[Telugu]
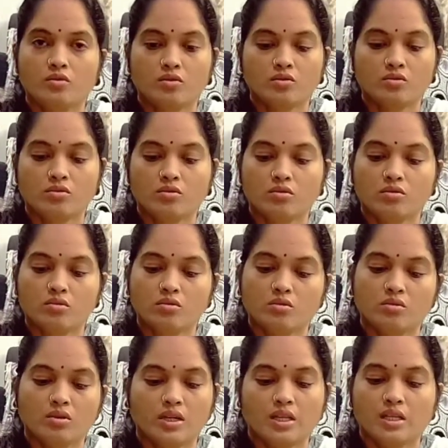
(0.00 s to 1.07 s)
టూ
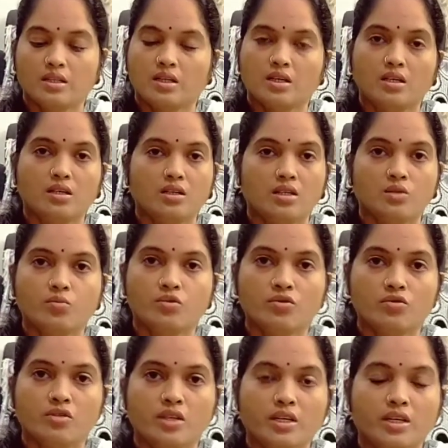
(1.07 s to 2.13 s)
లేదా త్రీ టీ స్పూన్స్
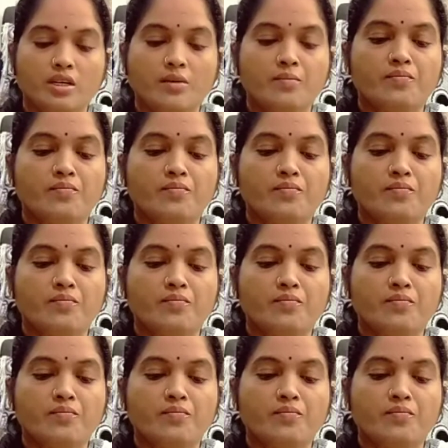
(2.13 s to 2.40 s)
ఉంటాయి